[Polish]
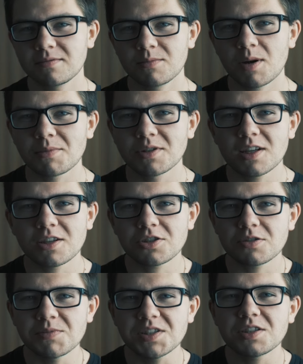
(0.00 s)
Mamy
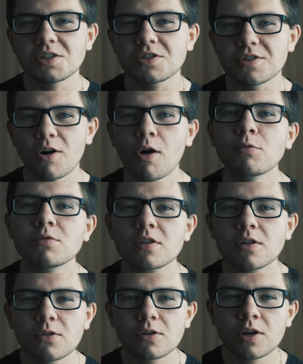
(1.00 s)
nasz mistyczny
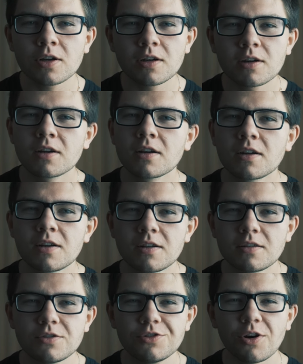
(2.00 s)
outlook,
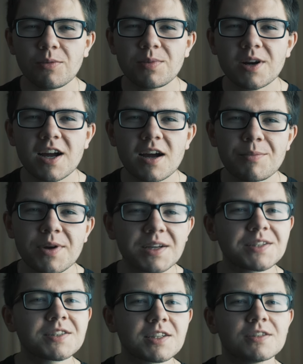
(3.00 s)
dobra,
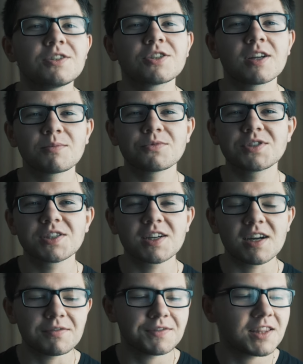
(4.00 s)
majestatyczna
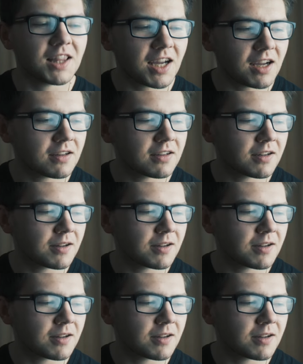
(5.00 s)
muzyka w tle,